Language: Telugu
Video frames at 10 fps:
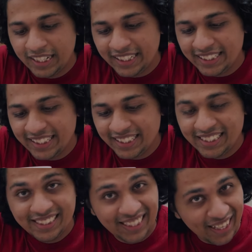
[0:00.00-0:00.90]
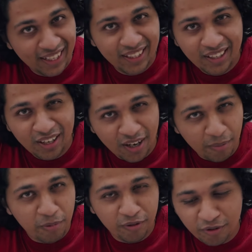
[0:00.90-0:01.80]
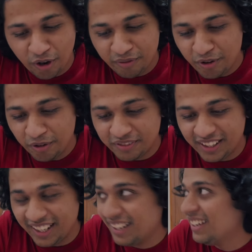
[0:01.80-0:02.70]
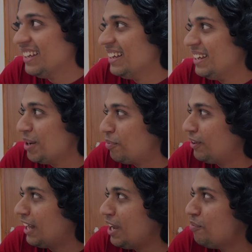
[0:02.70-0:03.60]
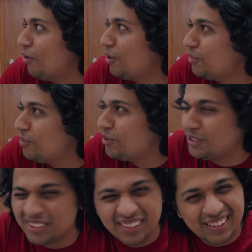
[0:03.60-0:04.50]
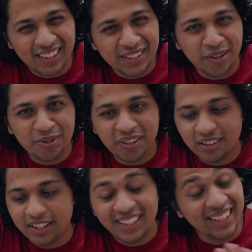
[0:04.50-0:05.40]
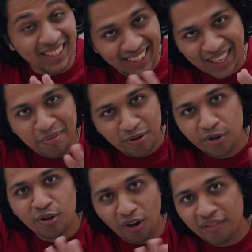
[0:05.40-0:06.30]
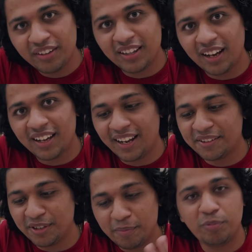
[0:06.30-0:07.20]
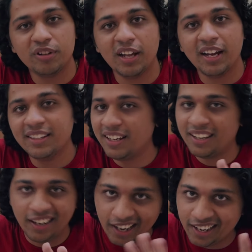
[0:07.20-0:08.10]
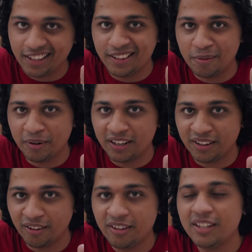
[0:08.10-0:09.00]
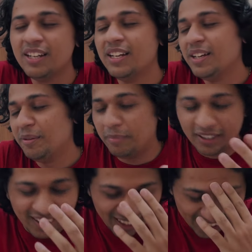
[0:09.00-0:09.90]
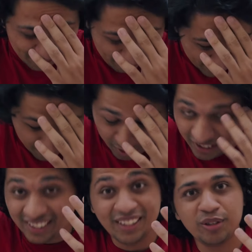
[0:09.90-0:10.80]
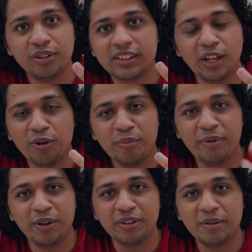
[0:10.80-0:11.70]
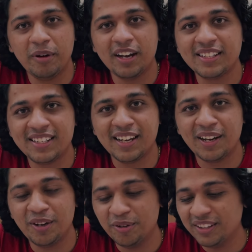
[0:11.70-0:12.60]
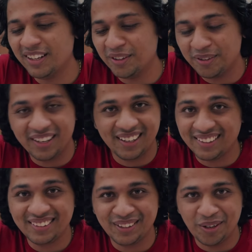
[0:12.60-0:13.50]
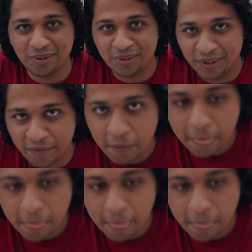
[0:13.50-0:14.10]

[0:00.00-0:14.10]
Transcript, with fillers: ఇది సెకండ్ కప్ ఆఫ్ కాఫీ ఆఫ్ ద డే ఇప్పుడు టైం ఆల్మోస్ట్ సిక్స్ అవుతుంది నేను ఈ టైంకి కూడా కాఫీ తాగను యాక్చువల్లీ ఇప్పుడు తాగితే ఇంకా నైట్ నిద్ర పట్టదు బట్ అయినా బాబోయ్ ఎందుకో తలనొప్పిగా ఉంది బాగా చికాక్గా ఉంది అందుకనే తాగుతున్నాను